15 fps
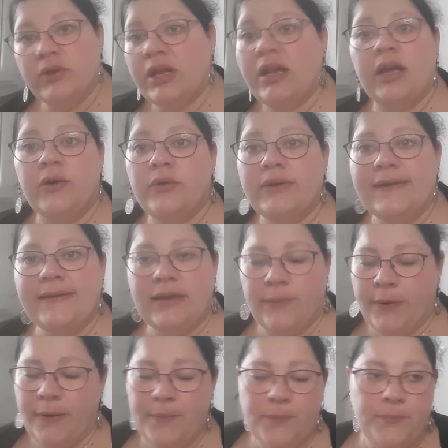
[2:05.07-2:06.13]
vu qu'elle la connaissait
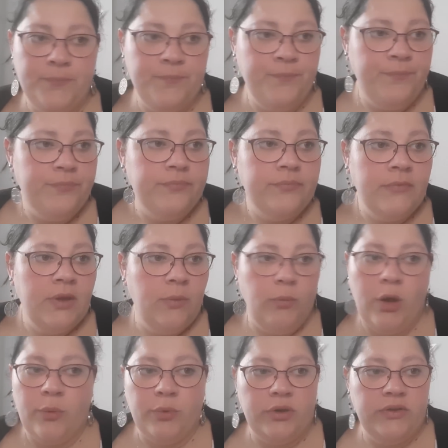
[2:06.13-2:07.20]
pas.
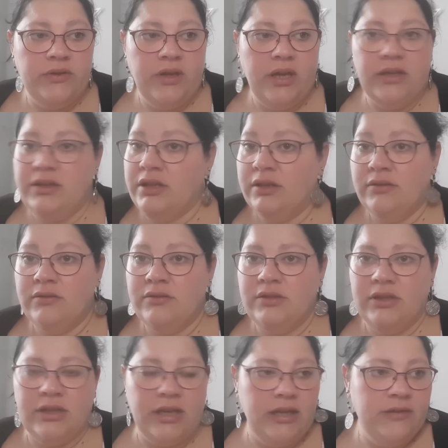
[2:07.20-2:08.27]
Mais après, ça a été
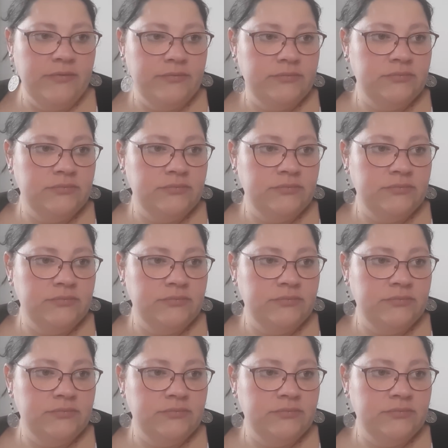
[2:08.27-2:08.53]
nickel.